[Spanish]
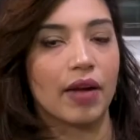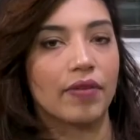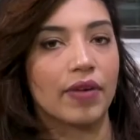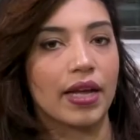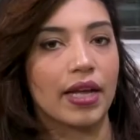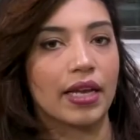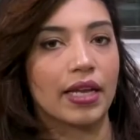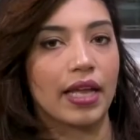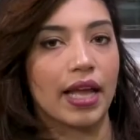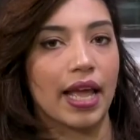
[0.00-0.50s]
a
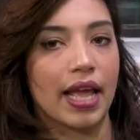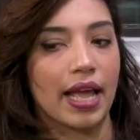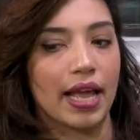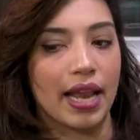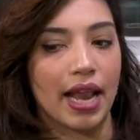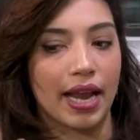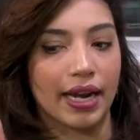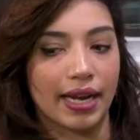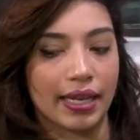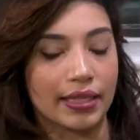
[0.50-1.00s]
ver eh,
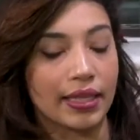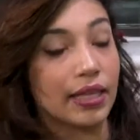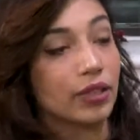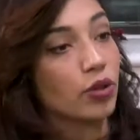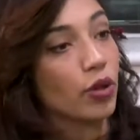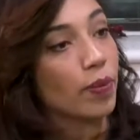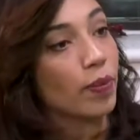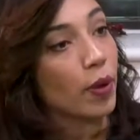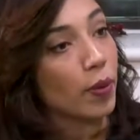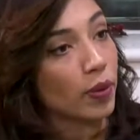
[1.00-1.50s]
la red que
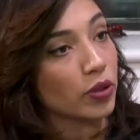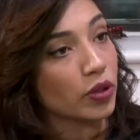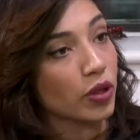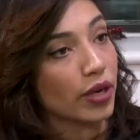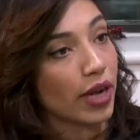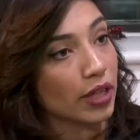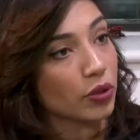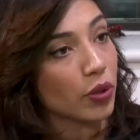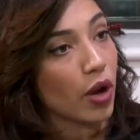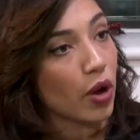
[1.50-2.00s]
estoy
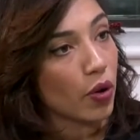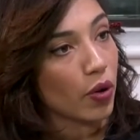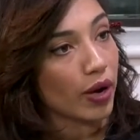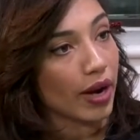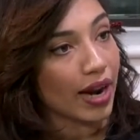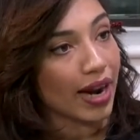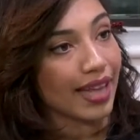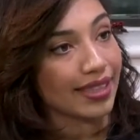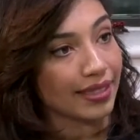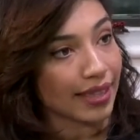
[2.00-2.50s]
promocionando
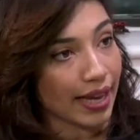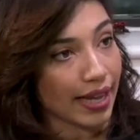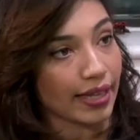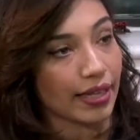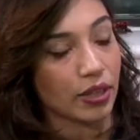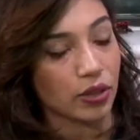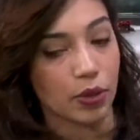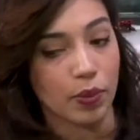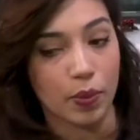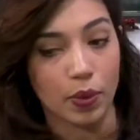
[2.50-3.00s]
ahora, las
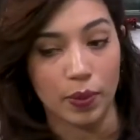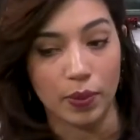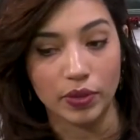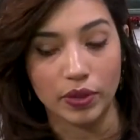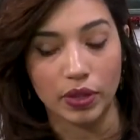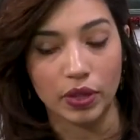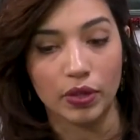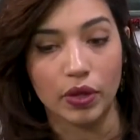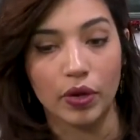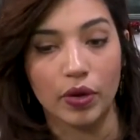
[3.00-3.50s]
redes que estoy
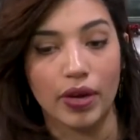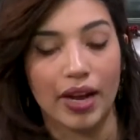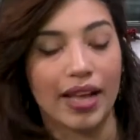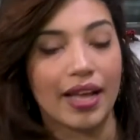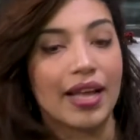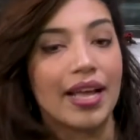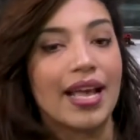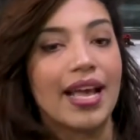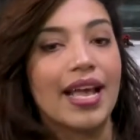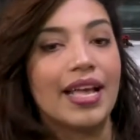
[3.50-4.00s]
promocionando ahora
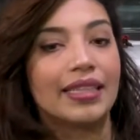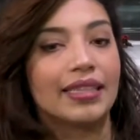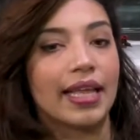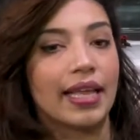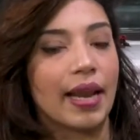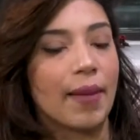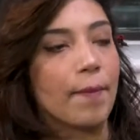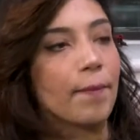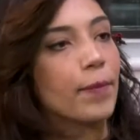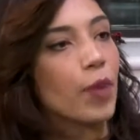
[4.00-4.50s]

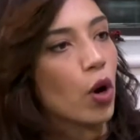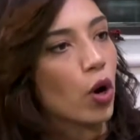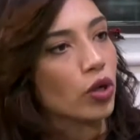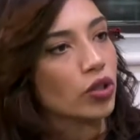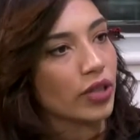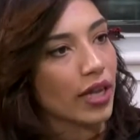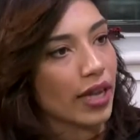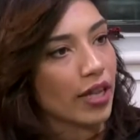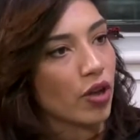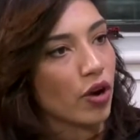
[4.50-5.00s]
tienen
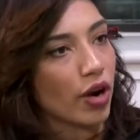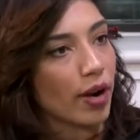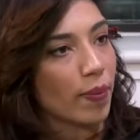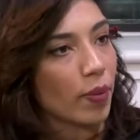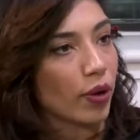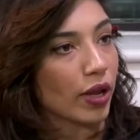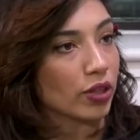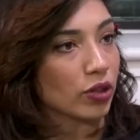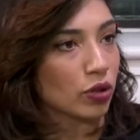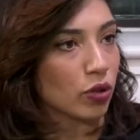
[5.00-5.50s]
pocos seguidores
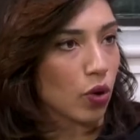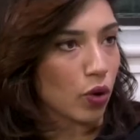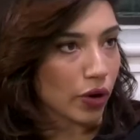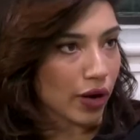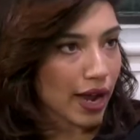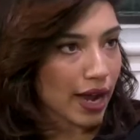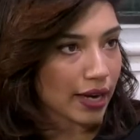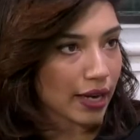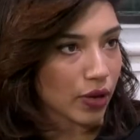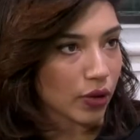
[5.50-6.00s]
porque son
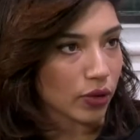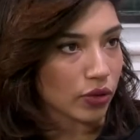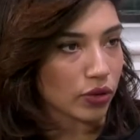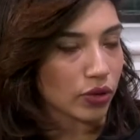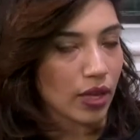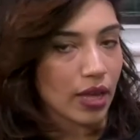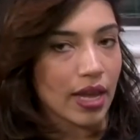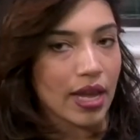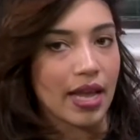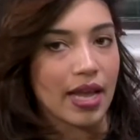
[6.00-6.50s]

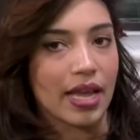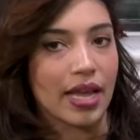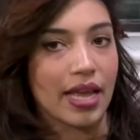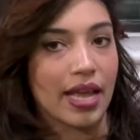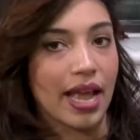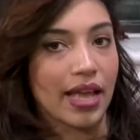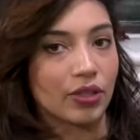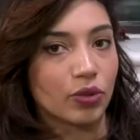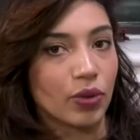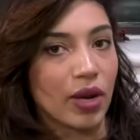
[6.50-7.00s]
orgánicos.
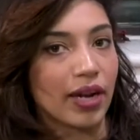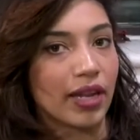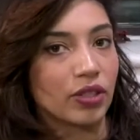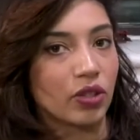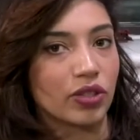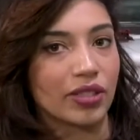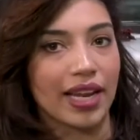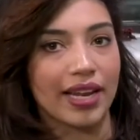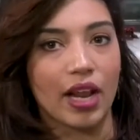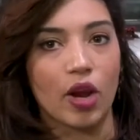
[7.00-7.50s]
Y es una red
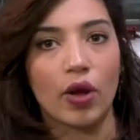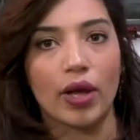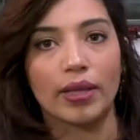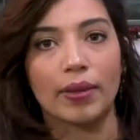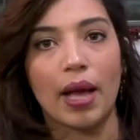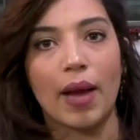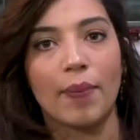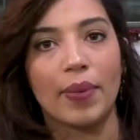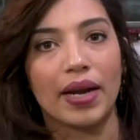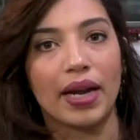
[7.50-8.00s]
social que, lo
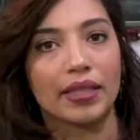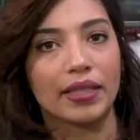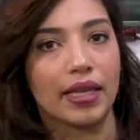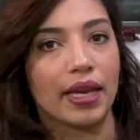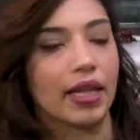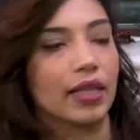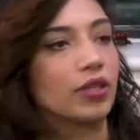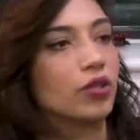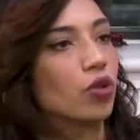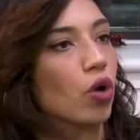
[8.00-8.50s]
que apenas
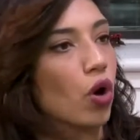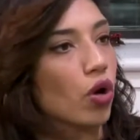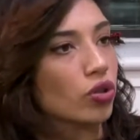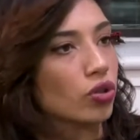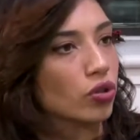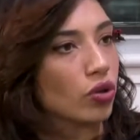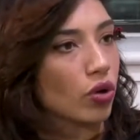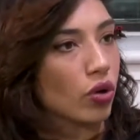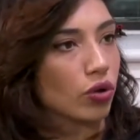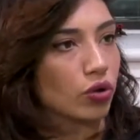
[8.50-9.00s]
tienen
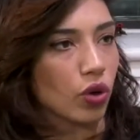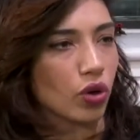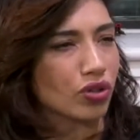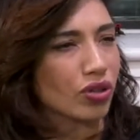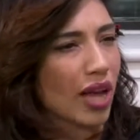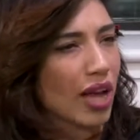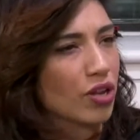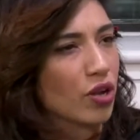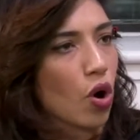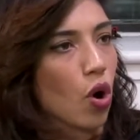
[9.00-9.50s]
dos,
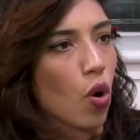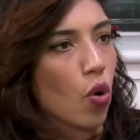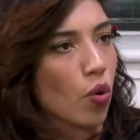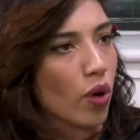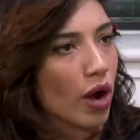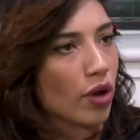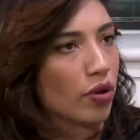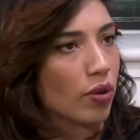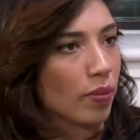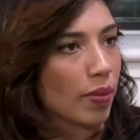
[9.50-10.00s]
años o
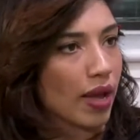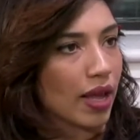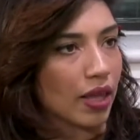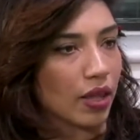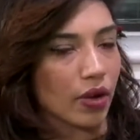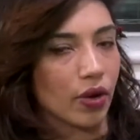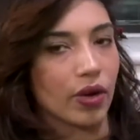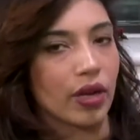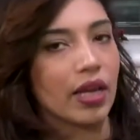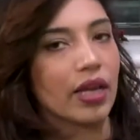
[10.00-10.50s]
un año y
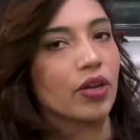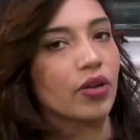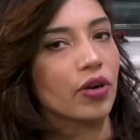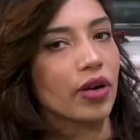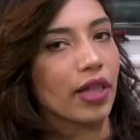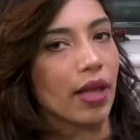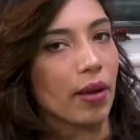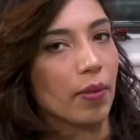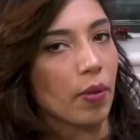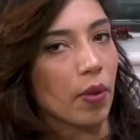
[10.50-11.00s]
medio. Y yo no
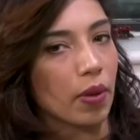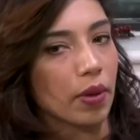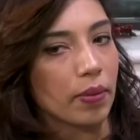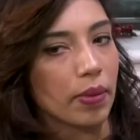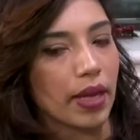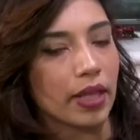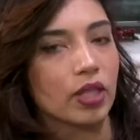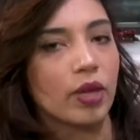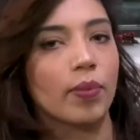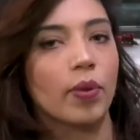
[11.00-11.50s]
le daba
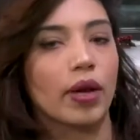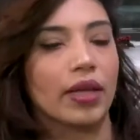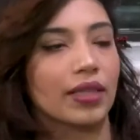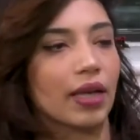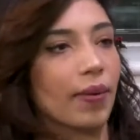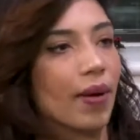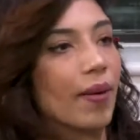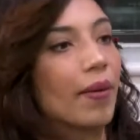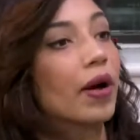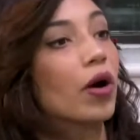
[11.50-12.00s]
movimiento porque
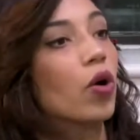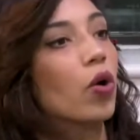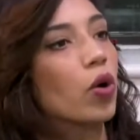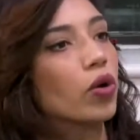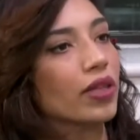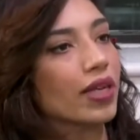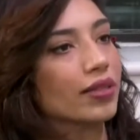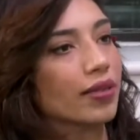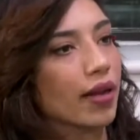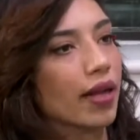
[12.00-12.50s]
trabajaba con
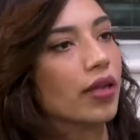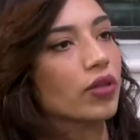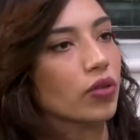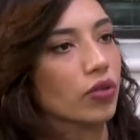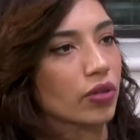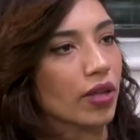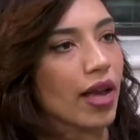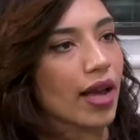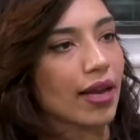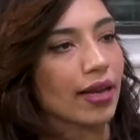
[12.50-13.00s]
otras redes
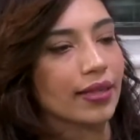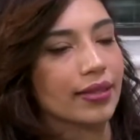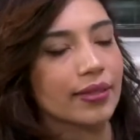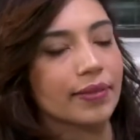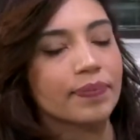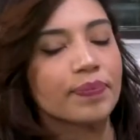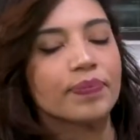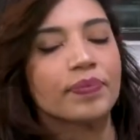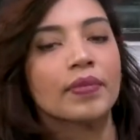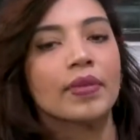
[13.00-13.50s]
sociales.